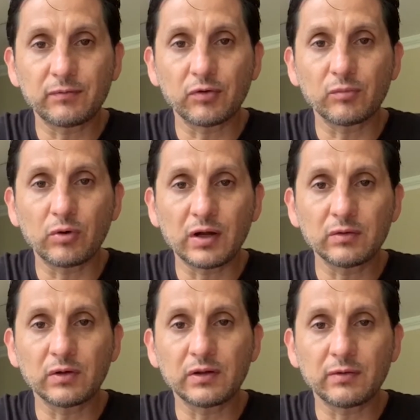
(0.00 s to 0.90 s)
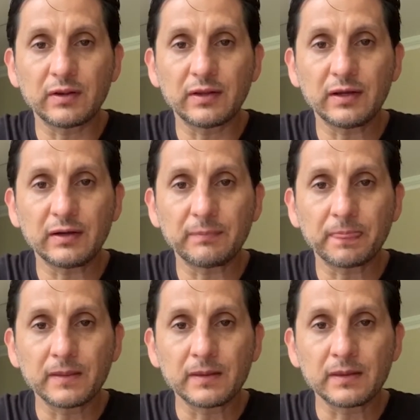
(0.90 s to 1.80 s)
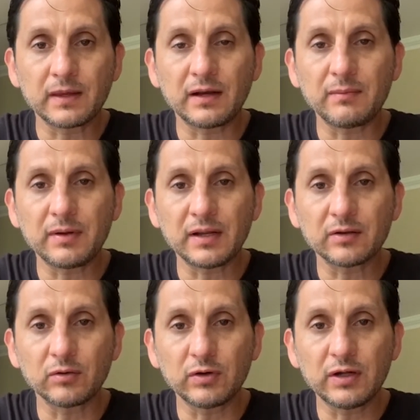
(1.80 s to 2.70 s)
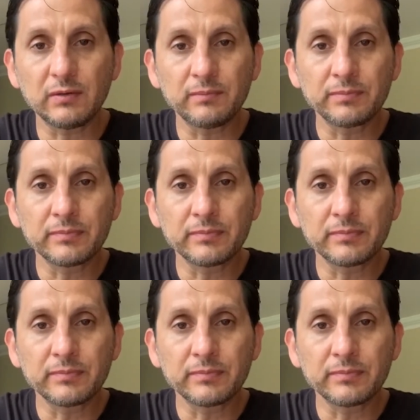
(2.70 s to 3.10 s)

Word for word: formulando a nivel de, de eliminatoria,